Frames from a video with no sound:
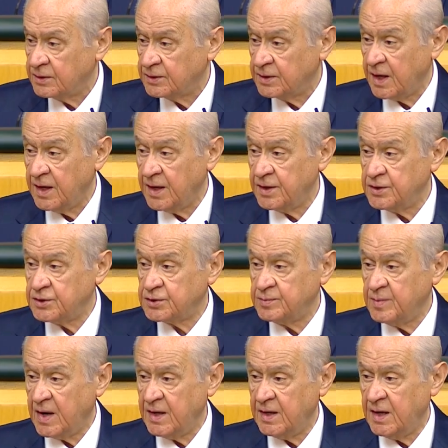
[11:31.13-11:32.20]

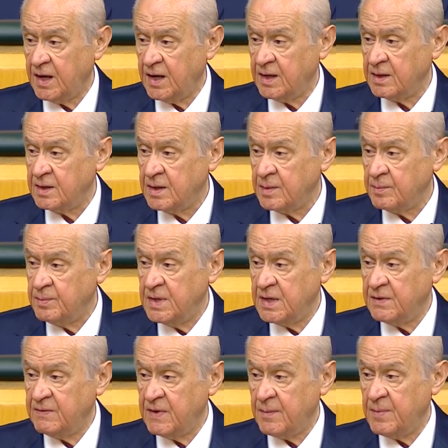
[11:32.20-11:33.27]
dayanışmayla
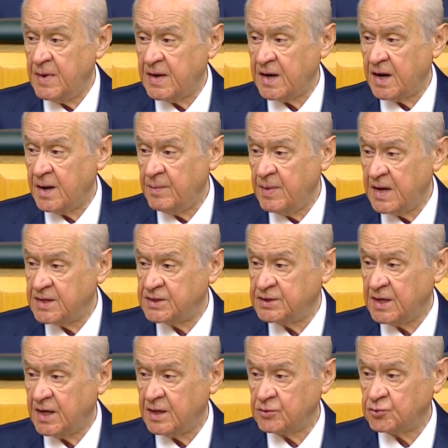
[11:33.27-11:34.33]
bir ve
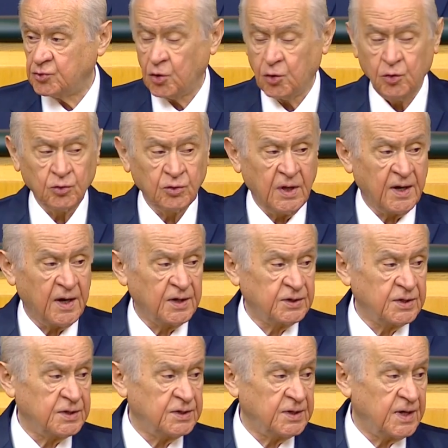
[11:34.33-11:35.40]
beraberce zorlukları
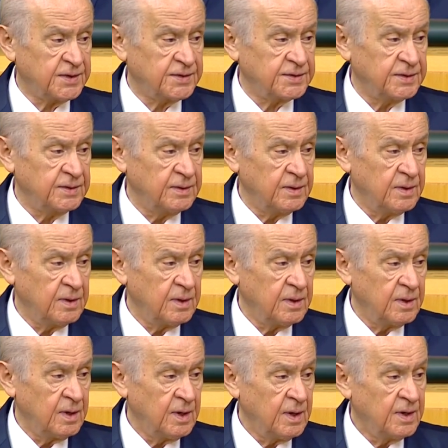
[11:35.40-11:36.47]
aşacağız.''
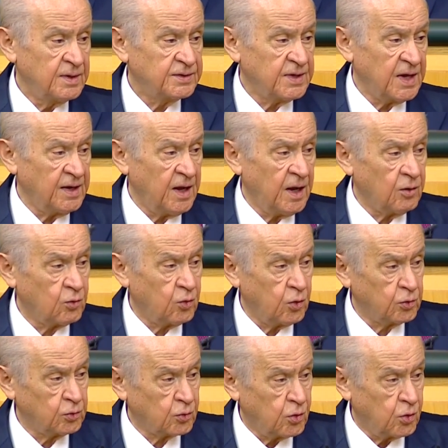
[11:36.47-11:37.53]
sanal
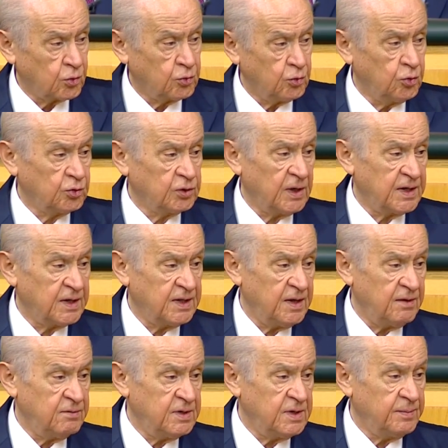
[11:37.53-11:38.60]
korkulukları
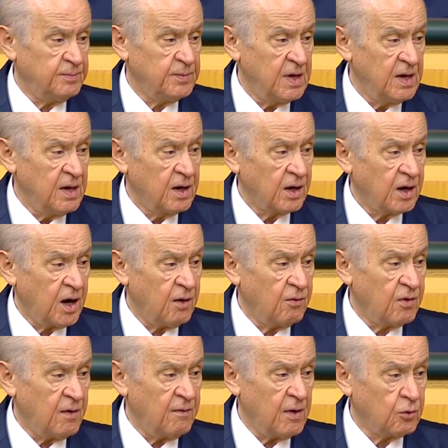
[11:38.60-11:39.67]
devirip
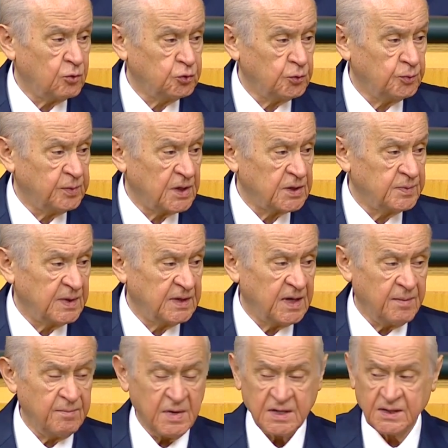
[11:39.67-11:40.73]
kavga ve
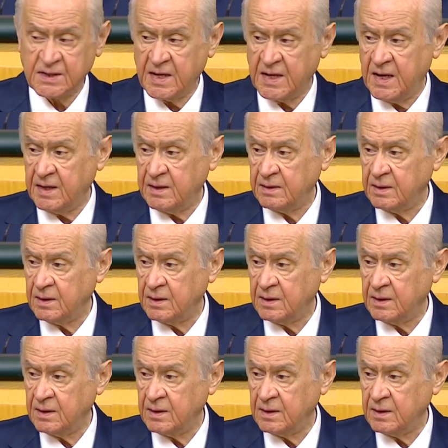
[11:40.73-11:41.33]
kutuplaşmadan beslenen,